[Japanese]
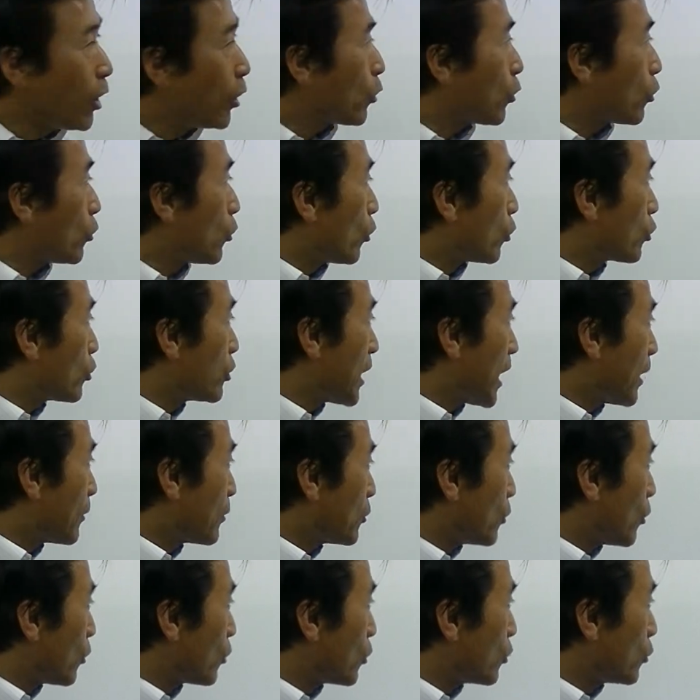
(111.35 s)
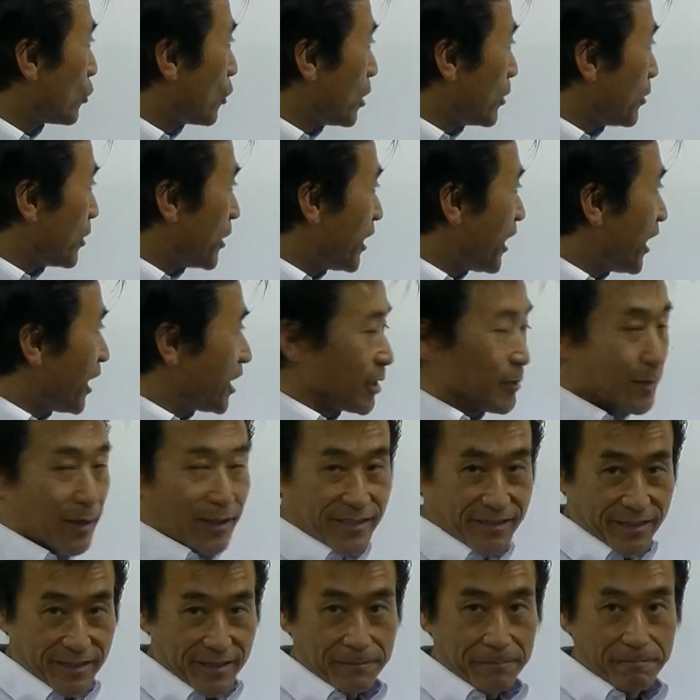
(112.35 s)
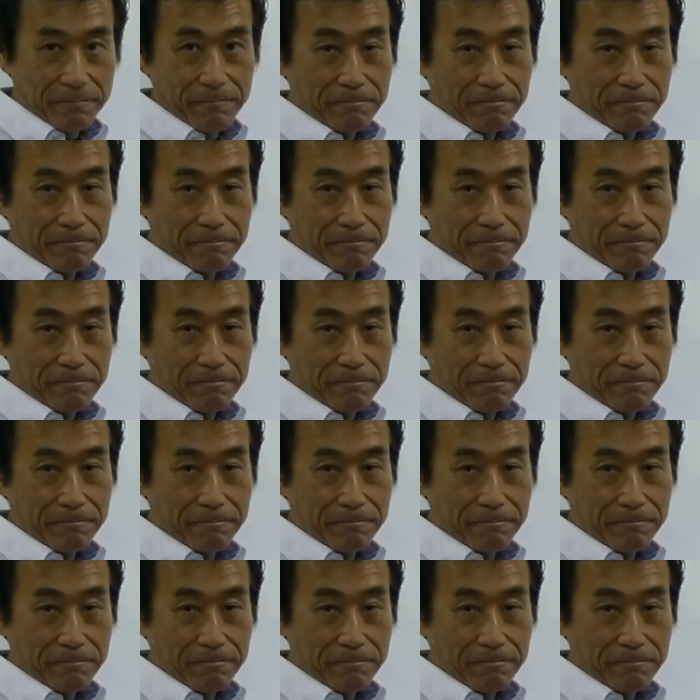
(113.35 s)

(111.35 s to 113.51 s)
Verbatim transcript: このクラブの「句の意味であります